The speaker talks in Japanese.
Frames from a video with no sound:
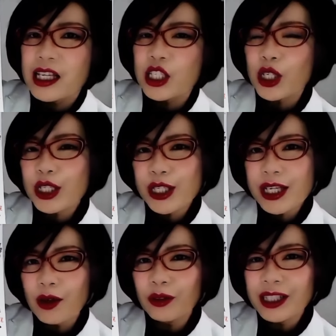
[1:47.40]
しか
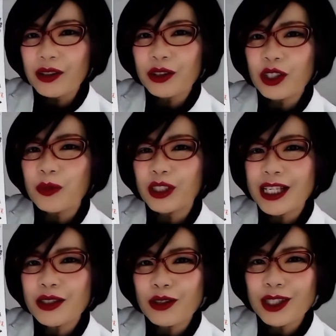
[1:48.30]
し、女の人にも
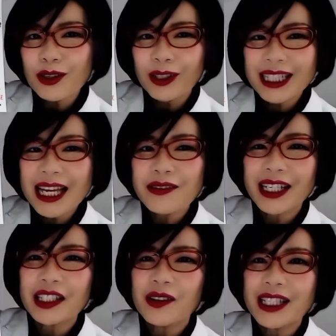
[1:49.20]
テストステロンがない
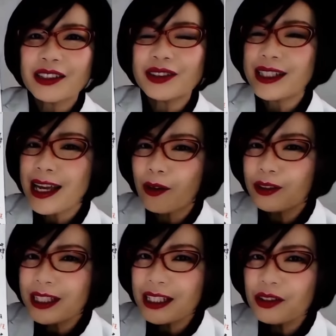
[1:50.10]
わけではなくて、
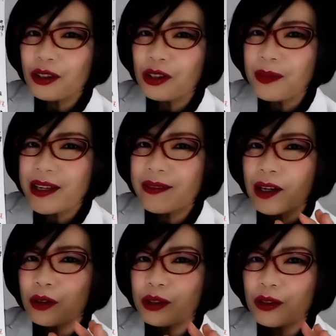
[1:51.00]
女の人の場合
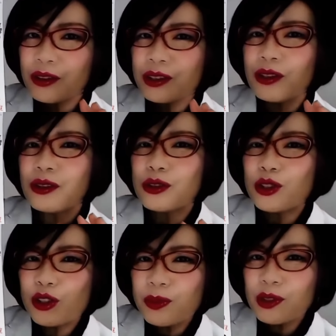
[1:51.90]
は男の人の
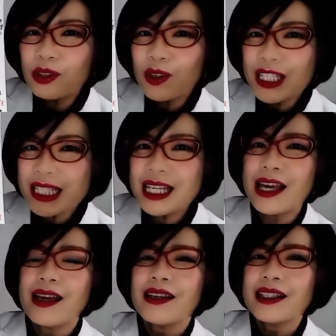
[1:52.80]
10分の1
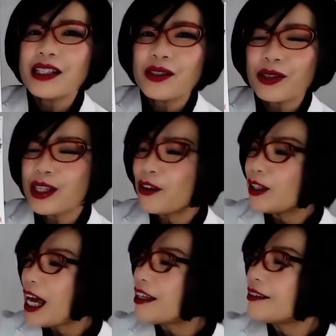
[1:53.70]

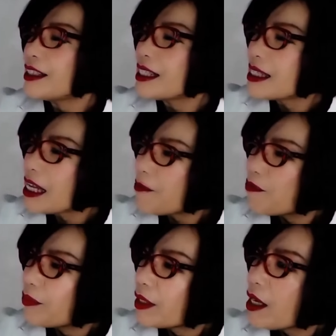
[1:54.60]
テストステロンあるんですね。
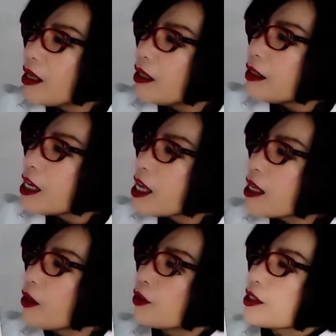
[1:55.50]

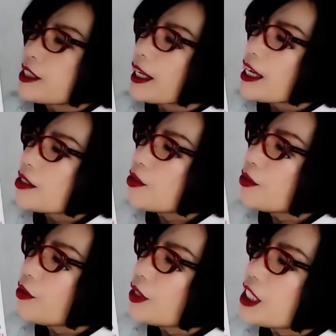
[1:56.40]
で、世界
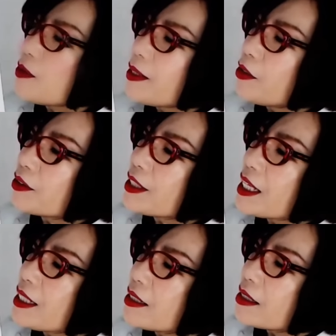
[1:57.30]
中の1
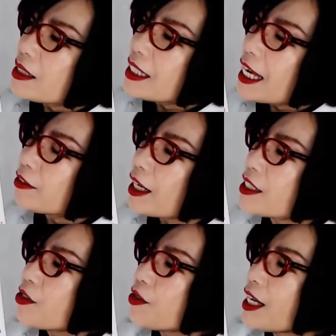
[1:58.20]

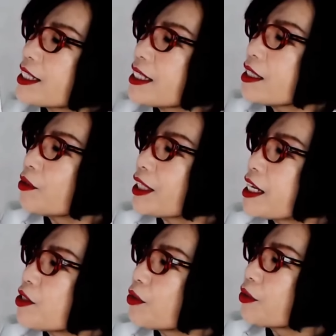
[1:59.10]
6288人を
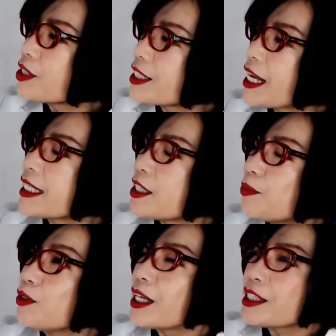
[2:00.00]
対象とした異
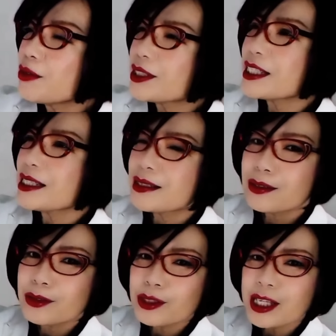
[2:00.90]
文化調査です。
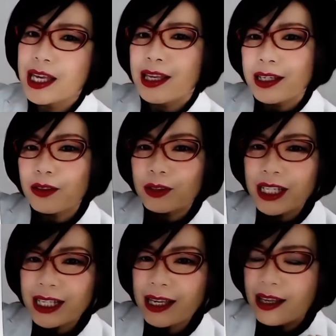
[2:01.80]
要するにいろん
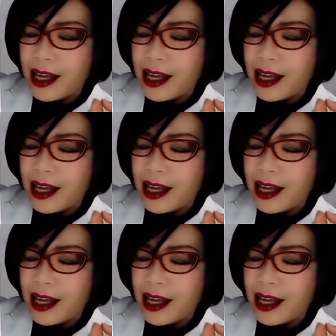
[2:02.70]
なね